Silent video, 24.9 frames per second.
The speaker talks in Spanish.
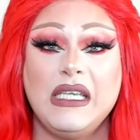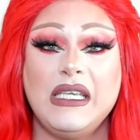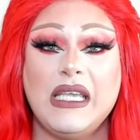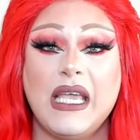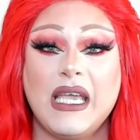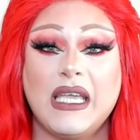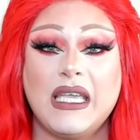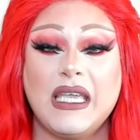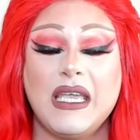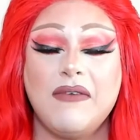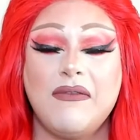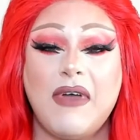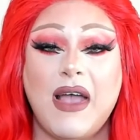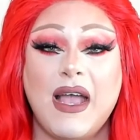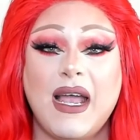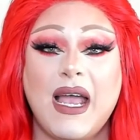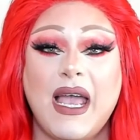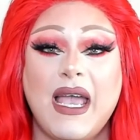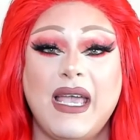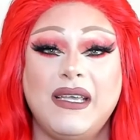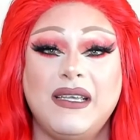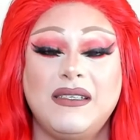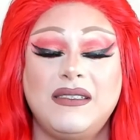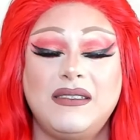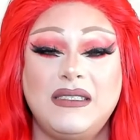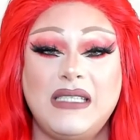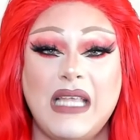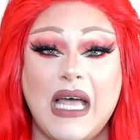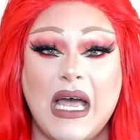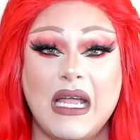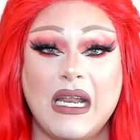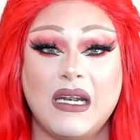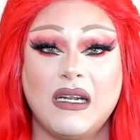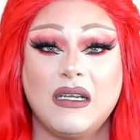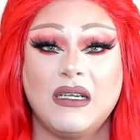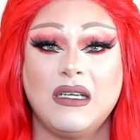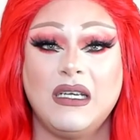y es que van a
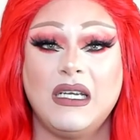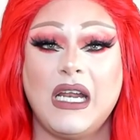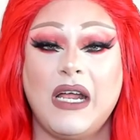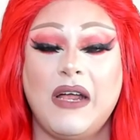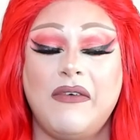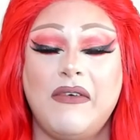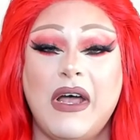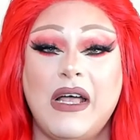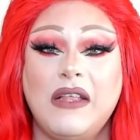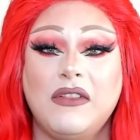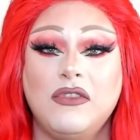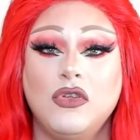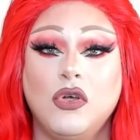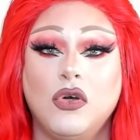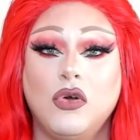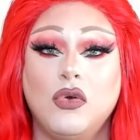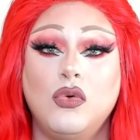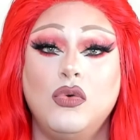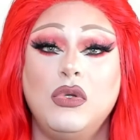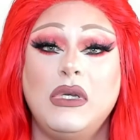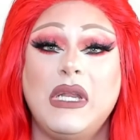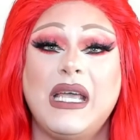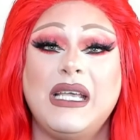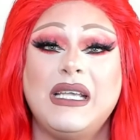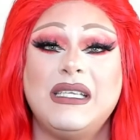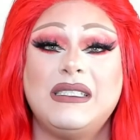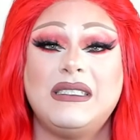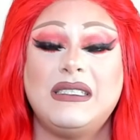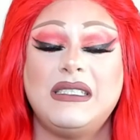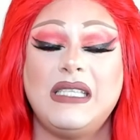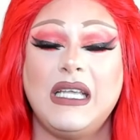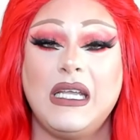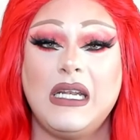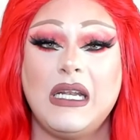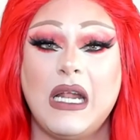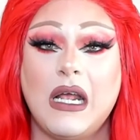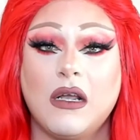estar grabando una
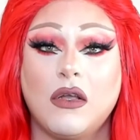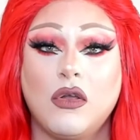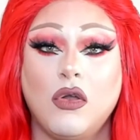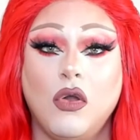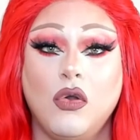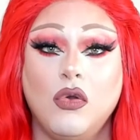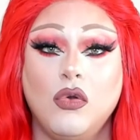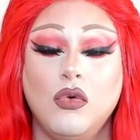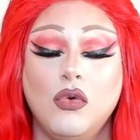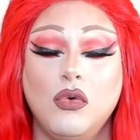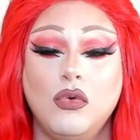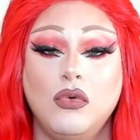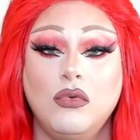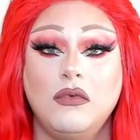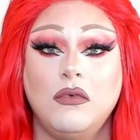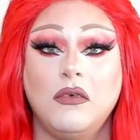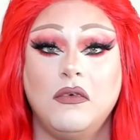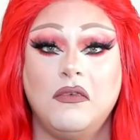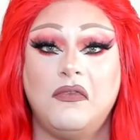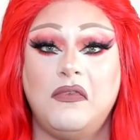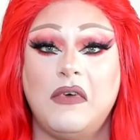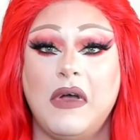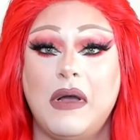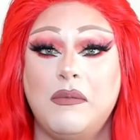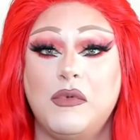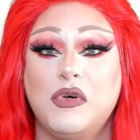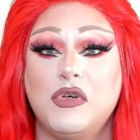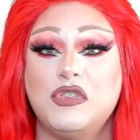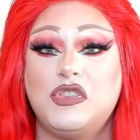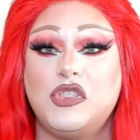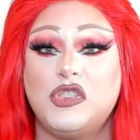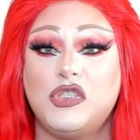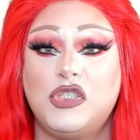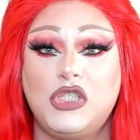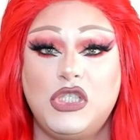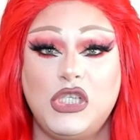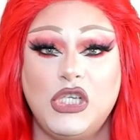escena con un
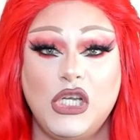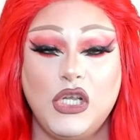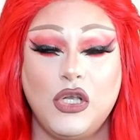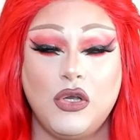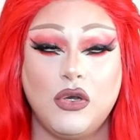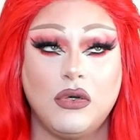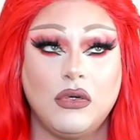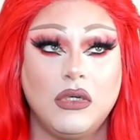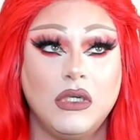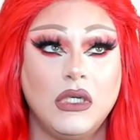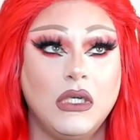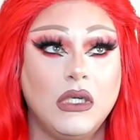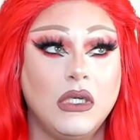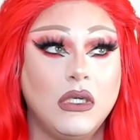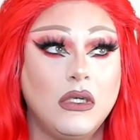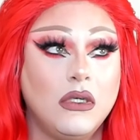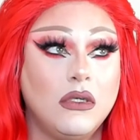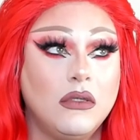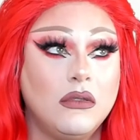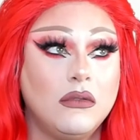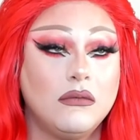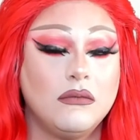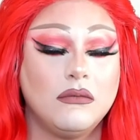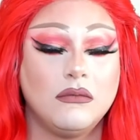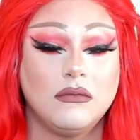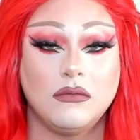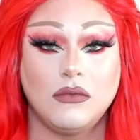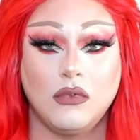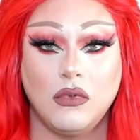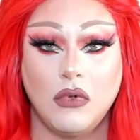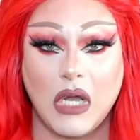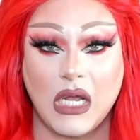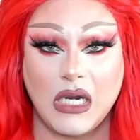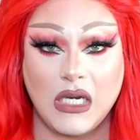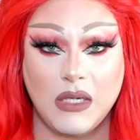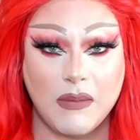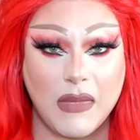famoso chico,
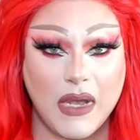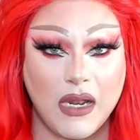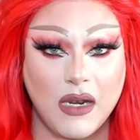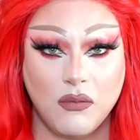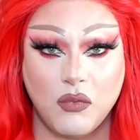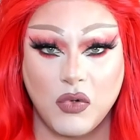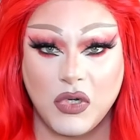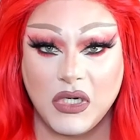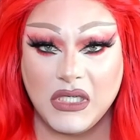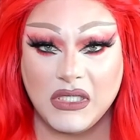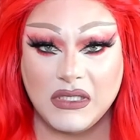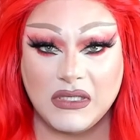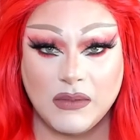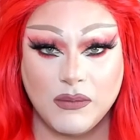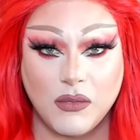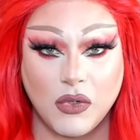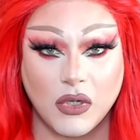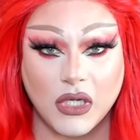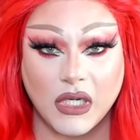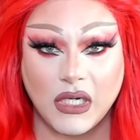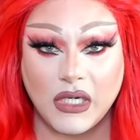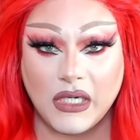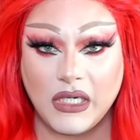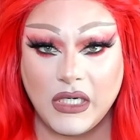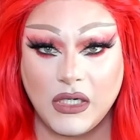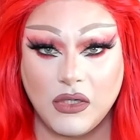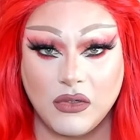un animal buenísimo, que es